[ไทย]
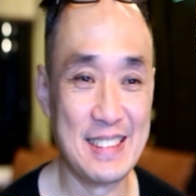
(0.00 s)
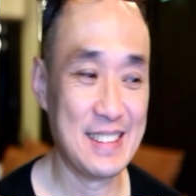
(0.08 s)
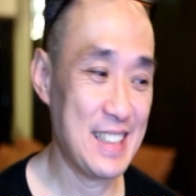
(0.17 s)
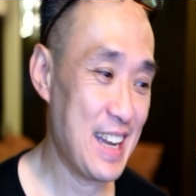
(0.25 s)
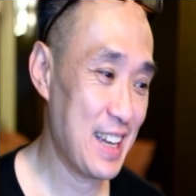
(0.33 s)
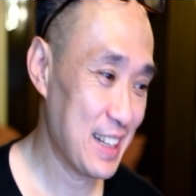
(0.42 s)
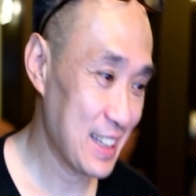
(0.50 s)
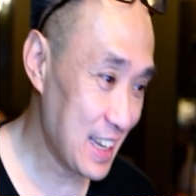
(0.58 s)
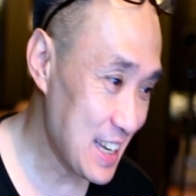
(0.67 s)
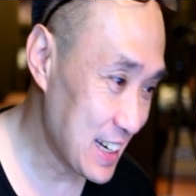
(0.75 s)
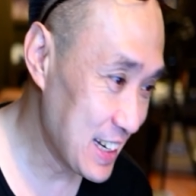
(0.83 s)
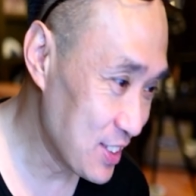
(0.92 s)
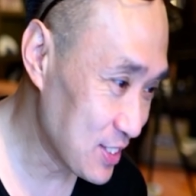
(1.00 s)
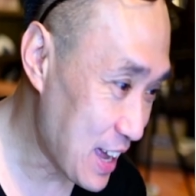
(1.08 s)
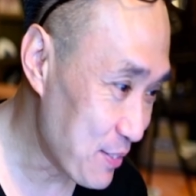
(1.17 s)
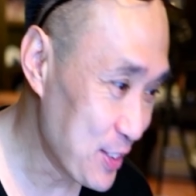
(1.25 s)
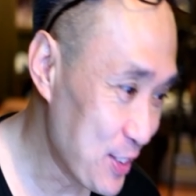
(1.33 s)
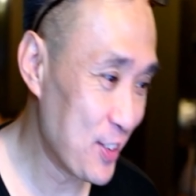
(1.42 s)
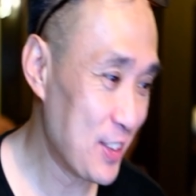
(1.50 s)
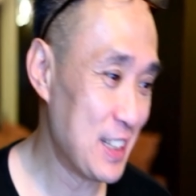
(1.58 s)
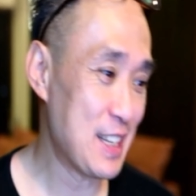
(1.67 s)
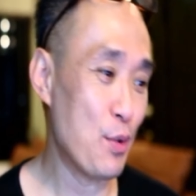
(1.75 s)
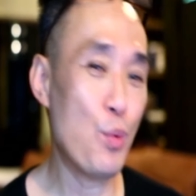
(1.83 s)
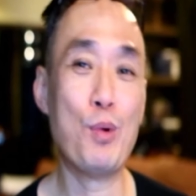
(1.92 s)
นะถ้าอยากเห็นเดี๋ยวทักมาหน่อยเนาะเดี๋ยว
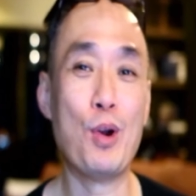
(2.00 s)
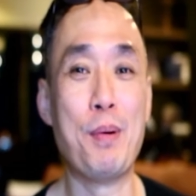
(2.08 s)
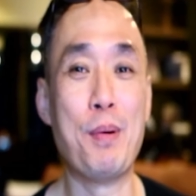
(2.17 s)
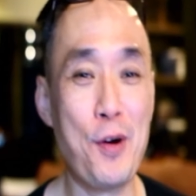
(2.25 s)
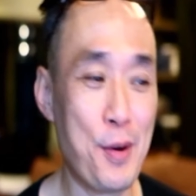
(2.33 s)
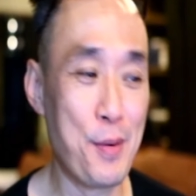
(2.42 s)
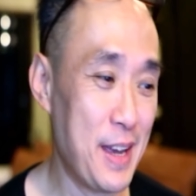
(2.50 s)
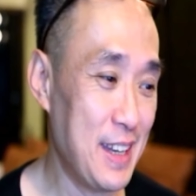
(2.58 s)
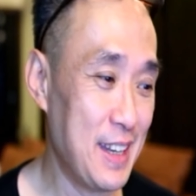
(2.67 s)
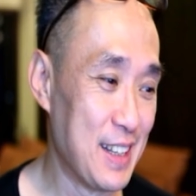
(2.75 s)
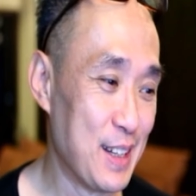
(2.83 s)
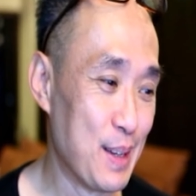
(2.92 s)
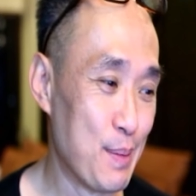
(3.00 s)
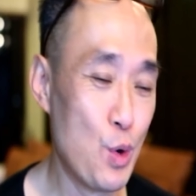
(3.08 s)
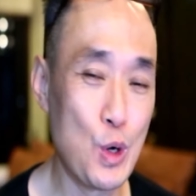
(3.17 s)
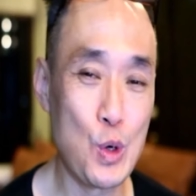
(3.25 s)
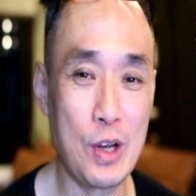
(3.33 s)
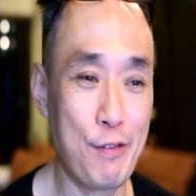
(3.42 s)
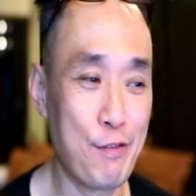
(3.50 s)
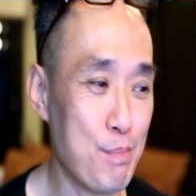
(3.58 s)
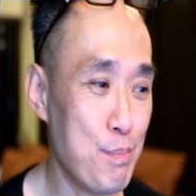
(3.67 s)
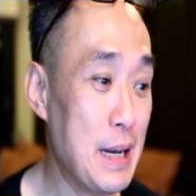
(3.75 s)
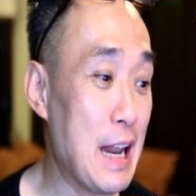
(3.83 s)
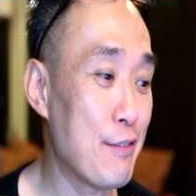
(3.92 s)
จะอุ้มรปภ.มาให้พูดคุยกับ
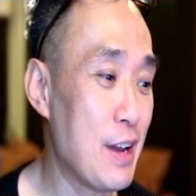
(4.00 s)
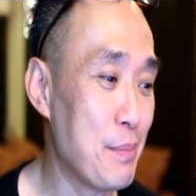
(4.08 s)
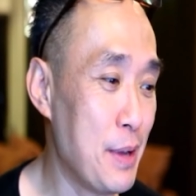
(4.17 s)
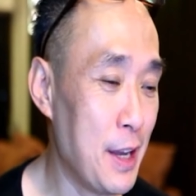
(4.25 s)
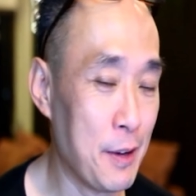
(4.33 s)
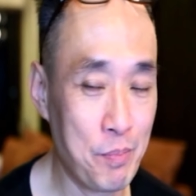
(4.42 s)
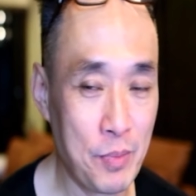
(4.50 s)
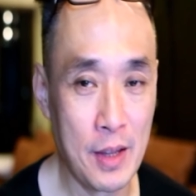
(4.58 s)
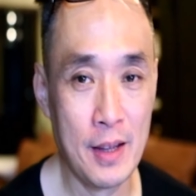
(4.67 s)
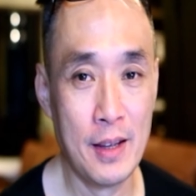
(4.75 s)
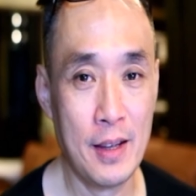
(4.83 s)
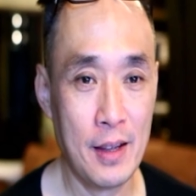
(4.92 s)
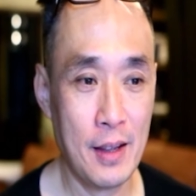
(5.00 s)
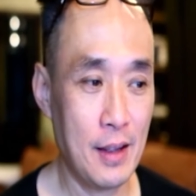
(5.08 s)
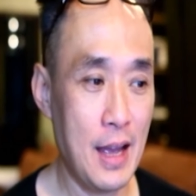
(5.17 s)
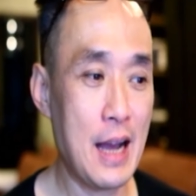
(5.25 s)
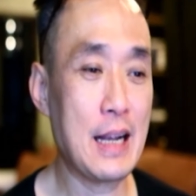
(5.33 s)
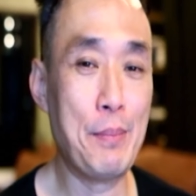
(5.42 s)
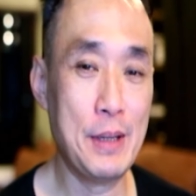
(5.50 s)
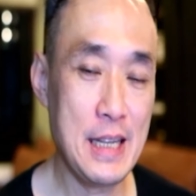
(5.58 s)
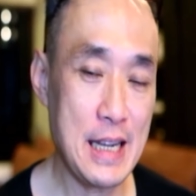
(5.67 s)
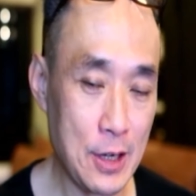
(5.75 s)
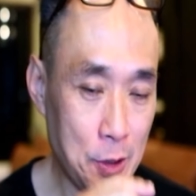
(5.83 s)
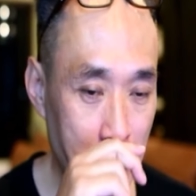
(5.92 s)
มิตรรักแฟนเพลงกลับมาที่
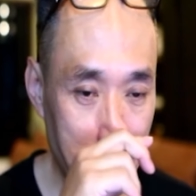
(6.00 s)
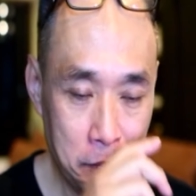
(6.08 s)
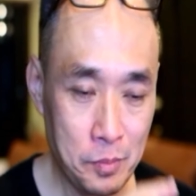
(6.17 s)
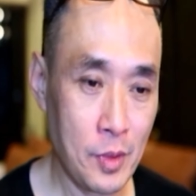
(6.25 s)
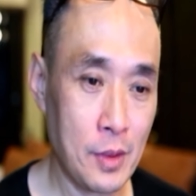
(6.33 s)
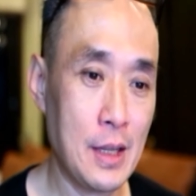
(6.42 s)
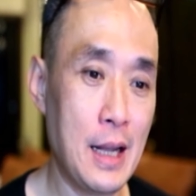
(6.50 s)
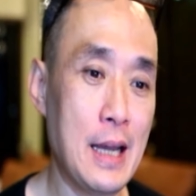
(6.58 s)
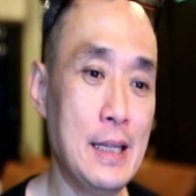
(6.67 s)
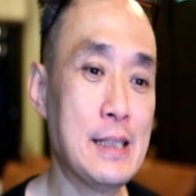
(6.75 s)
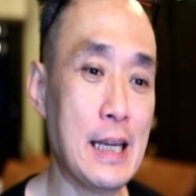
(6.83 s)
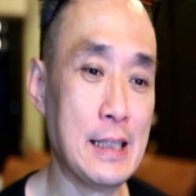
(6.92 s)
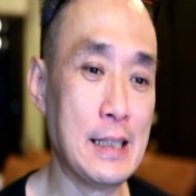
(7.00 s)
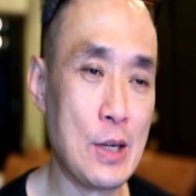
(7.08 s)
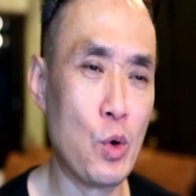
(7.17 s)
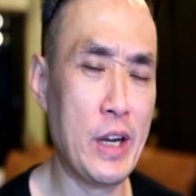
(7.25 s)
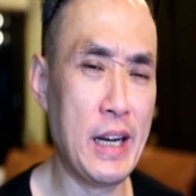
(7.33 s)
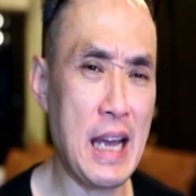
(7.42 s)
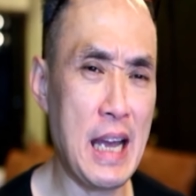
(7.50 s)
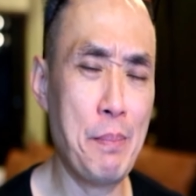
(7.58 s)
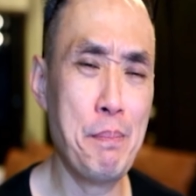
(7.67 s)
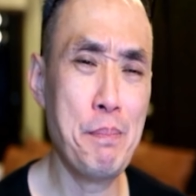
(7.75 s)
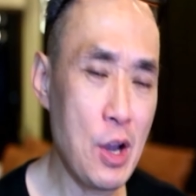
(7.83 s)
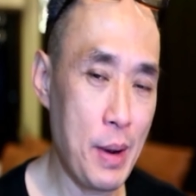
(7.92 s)
งานก่อนเนาะในรายที่ใส่ซิลิโคนนานๆแล้ว
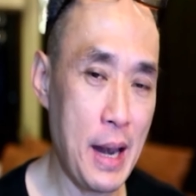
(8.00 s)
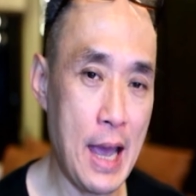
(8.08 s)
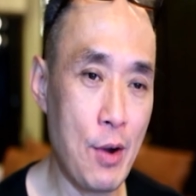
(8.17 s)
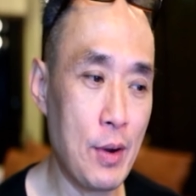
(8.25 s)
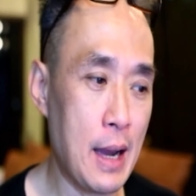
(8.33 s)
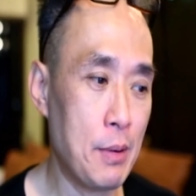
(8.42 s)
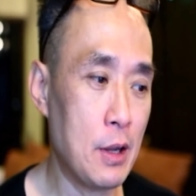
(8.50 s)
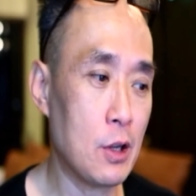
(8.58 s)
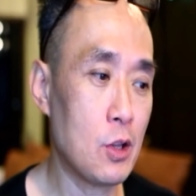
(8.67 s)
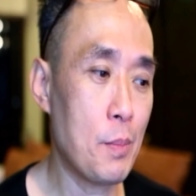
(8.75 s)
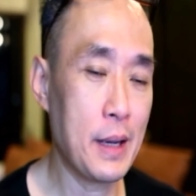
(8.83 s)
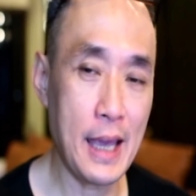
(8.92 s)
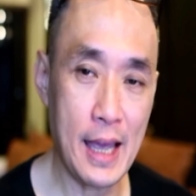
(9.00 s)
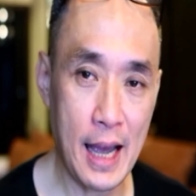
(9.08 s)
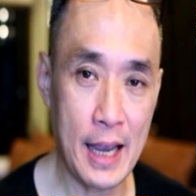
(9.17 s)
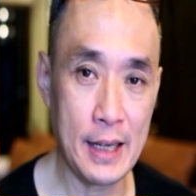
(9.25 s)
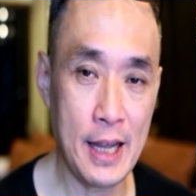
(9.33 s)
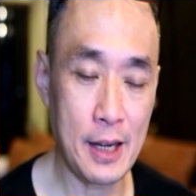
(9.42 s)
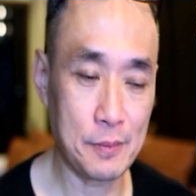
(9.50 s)
เบี้ยวมาแล้วครับแล้วก็ต้องมาแก้ไขเนี่ย